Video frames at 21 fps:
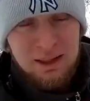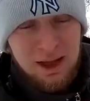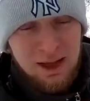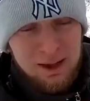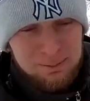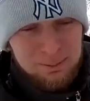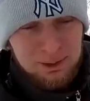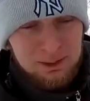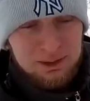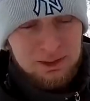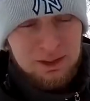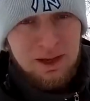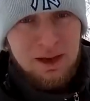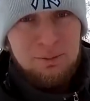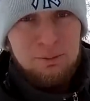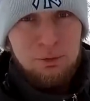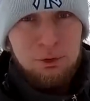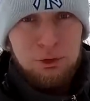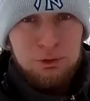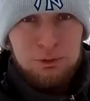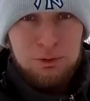Diamond,
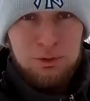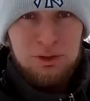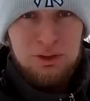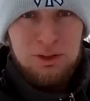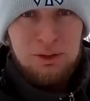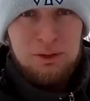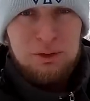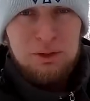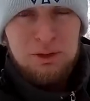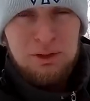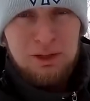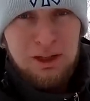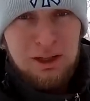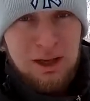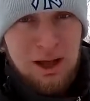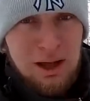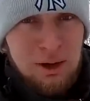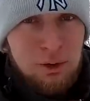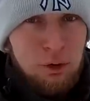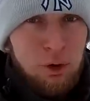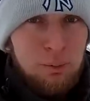Diamond. То есть у них
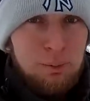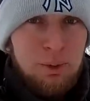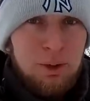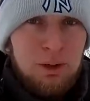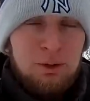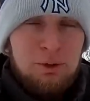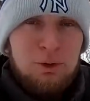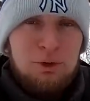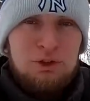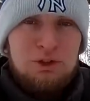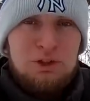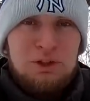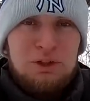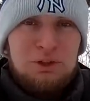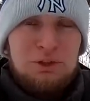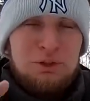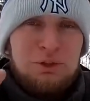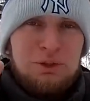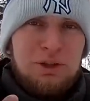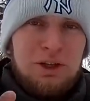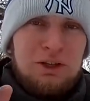такая копия точная,
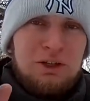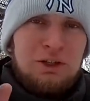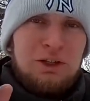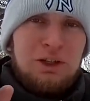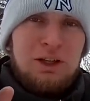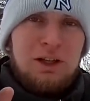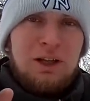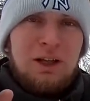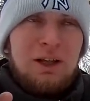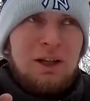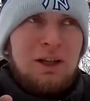что даже